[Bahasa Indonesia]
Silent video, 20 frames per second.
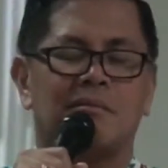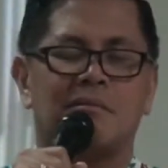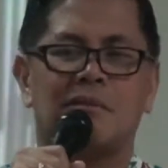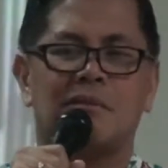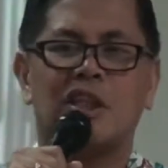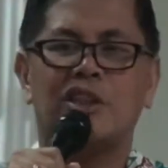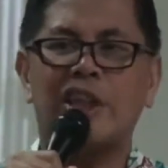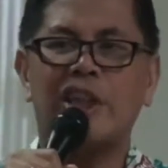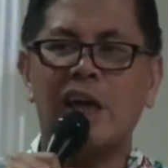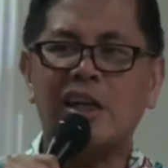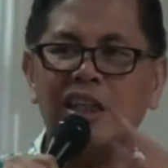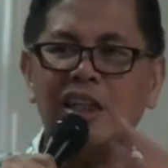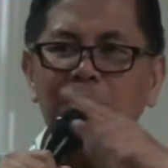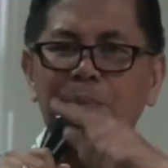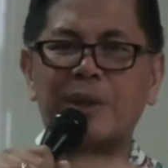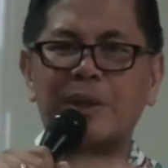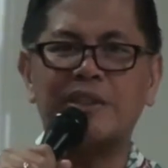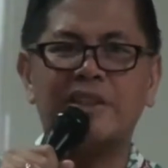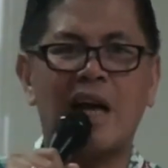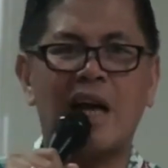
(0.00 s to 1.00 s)
Dan saya yakin
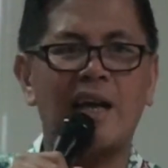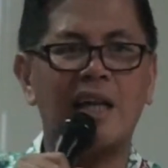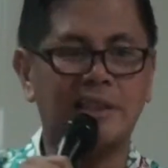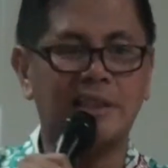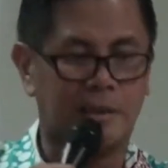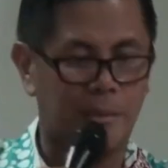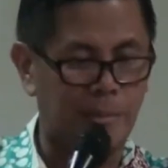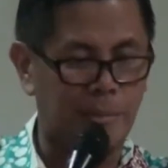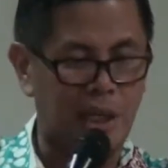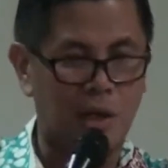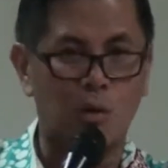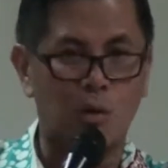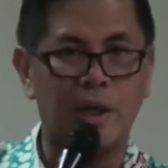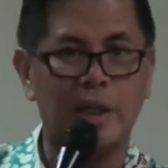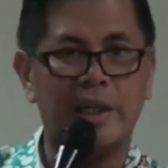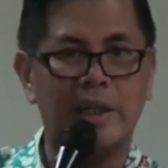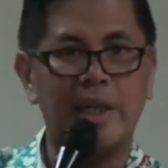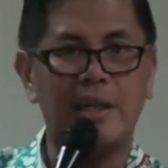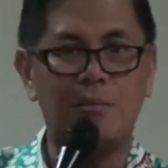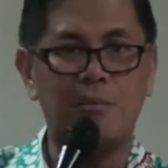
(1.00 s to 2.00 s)
percaya seminggu
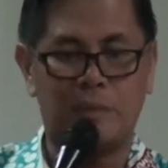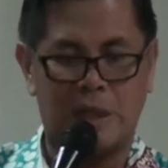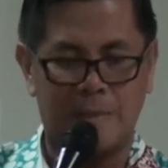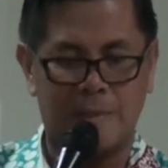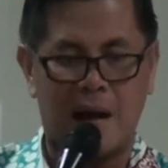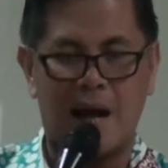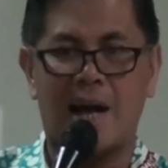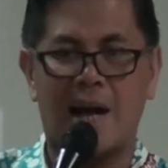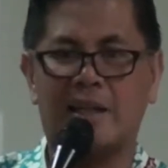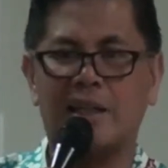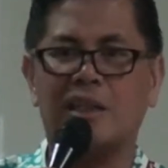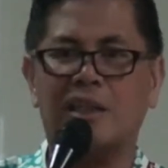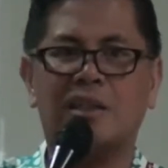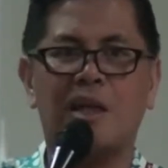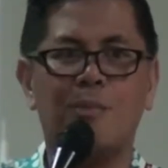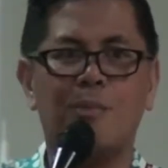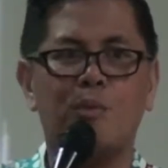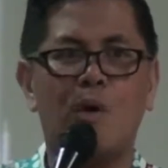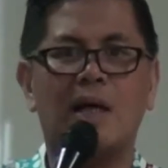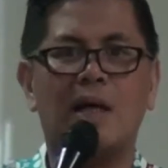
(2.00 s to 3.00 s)
ini lima hari
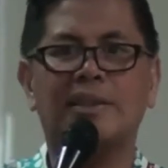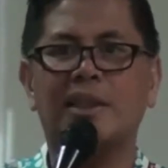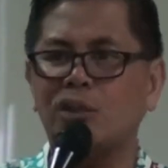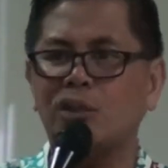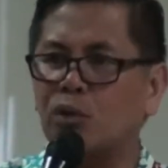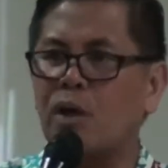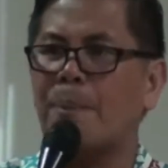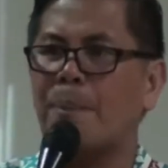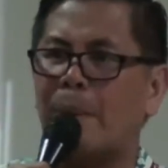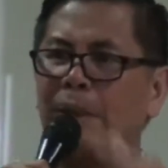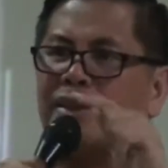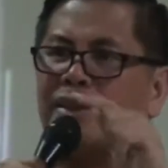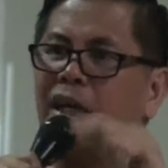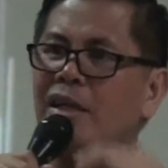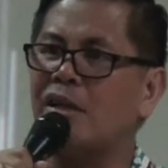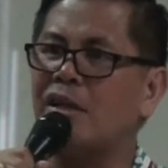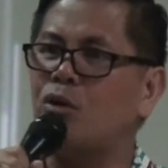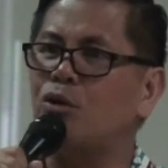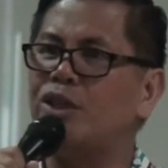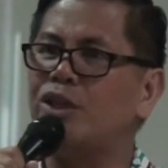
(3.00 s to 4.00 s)
kita puasa juga pasti
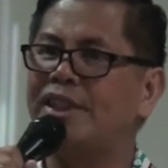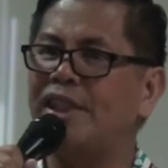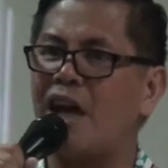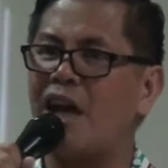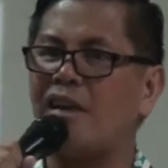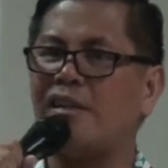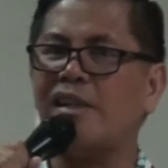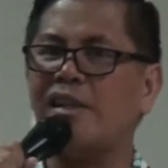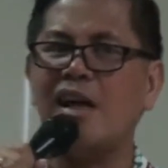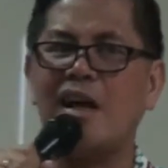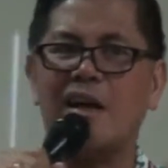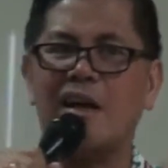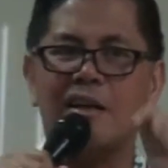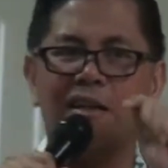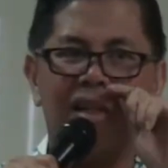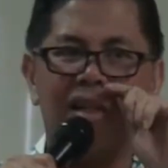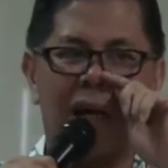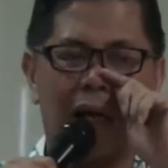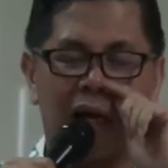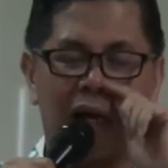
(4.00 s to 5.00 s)
ada ujiannya.
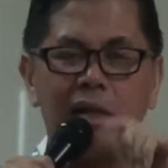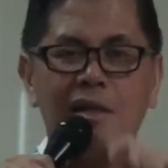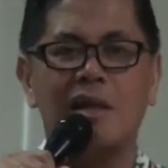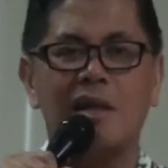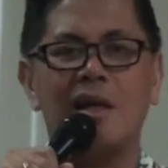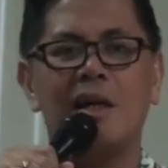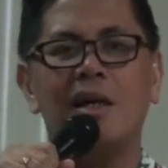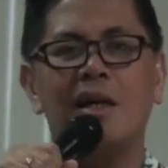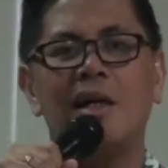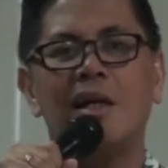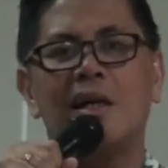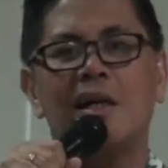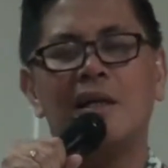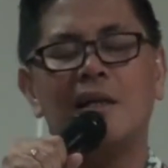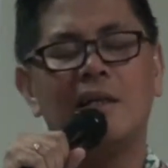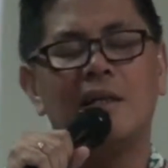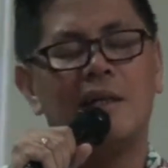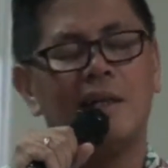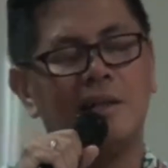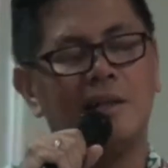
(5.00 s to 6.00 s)
ya kan?
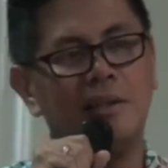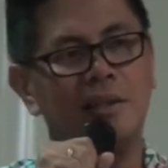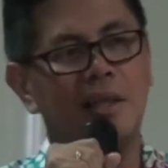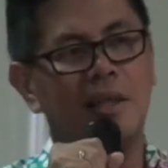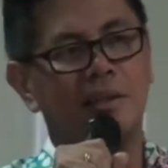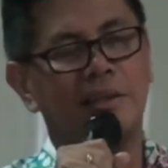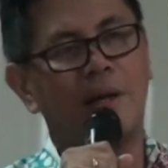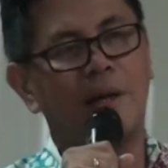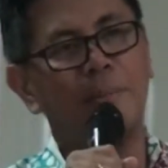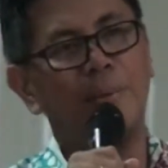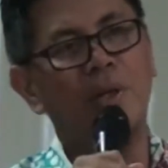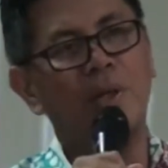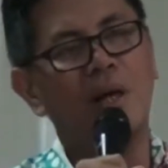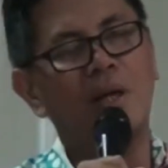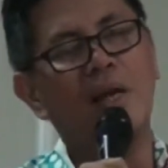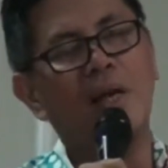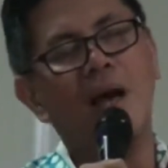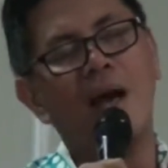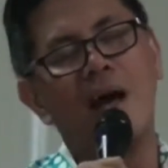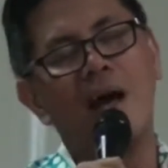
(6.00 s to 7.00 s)
Iya sampai
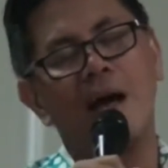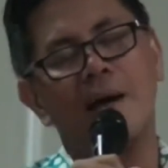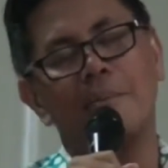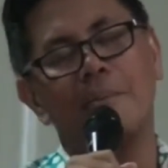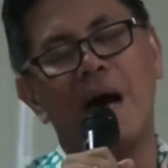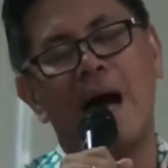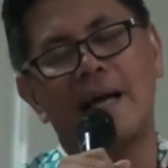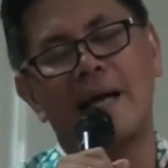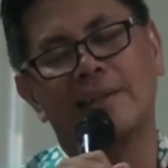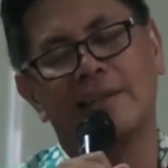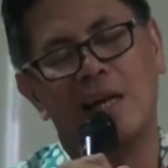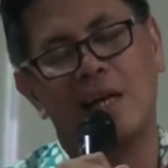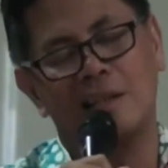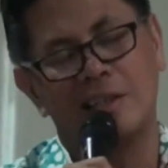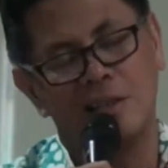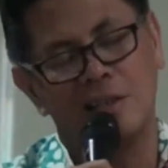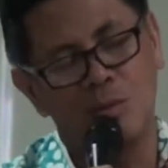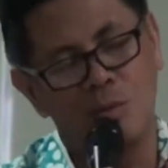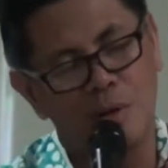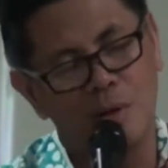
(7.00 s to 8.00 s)
yang ya batal
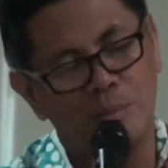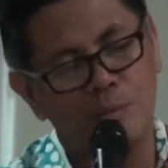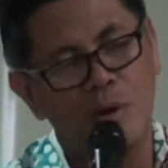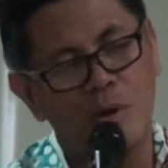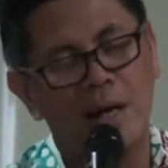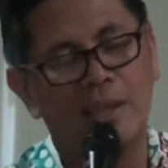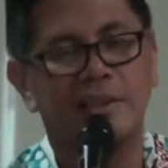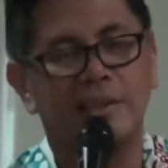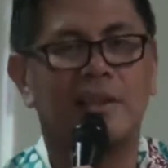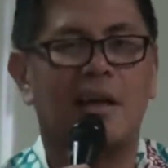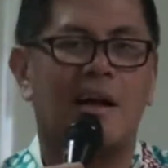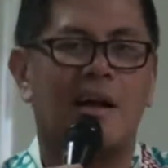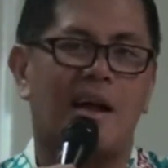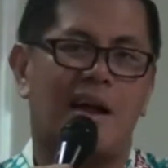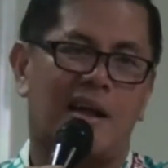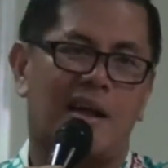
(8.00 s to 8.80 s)
deh gua puasa.